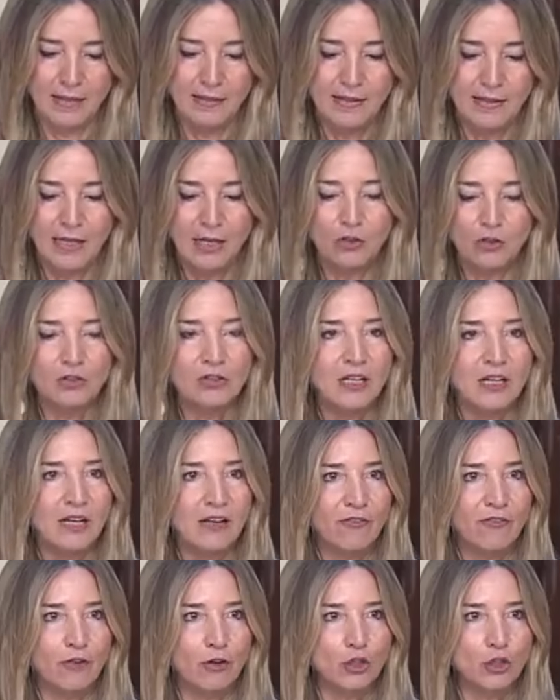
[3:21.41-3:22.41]
dieron
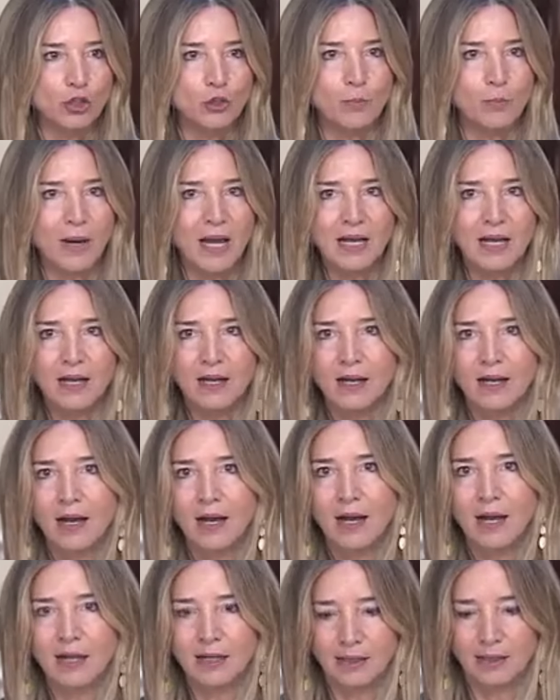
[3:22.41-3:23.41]
teléfonos black
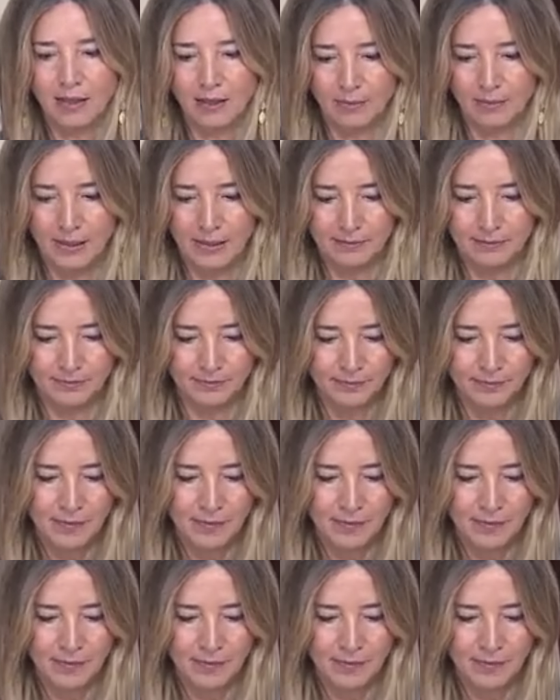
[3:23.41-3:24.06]
a Aldama.